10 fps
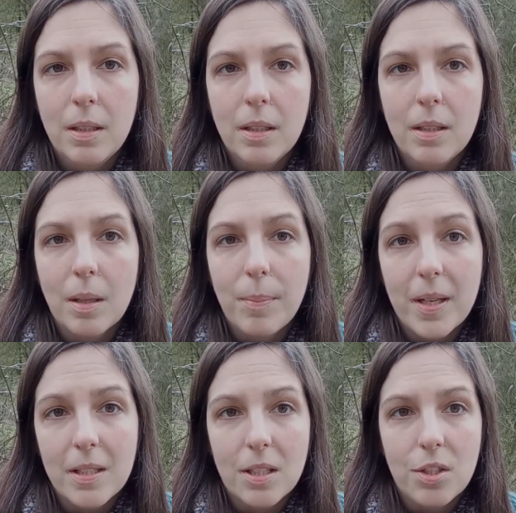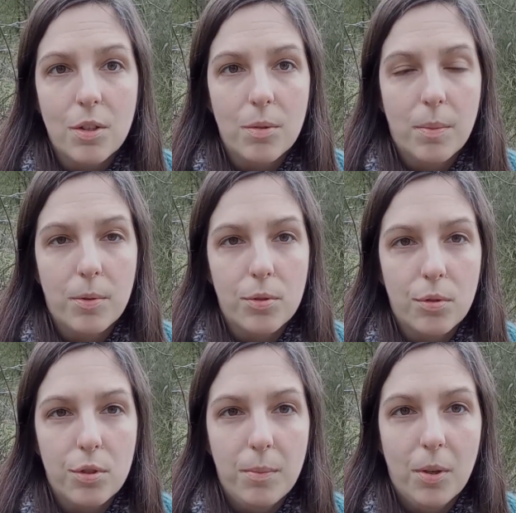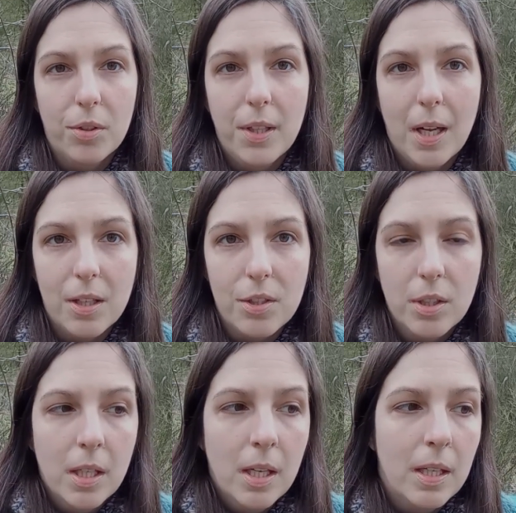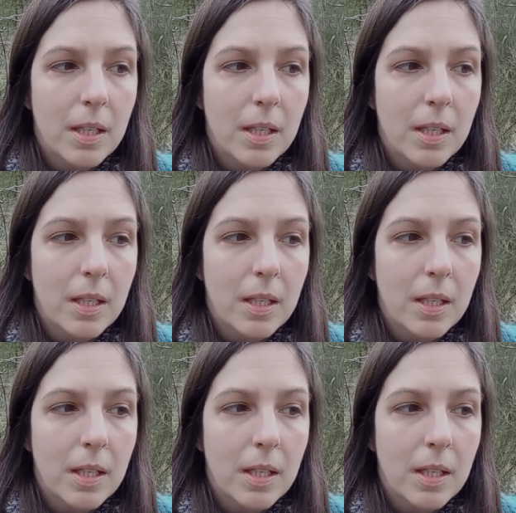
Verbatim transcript: i ta para zaczęła się po prostu od siebie oddalać.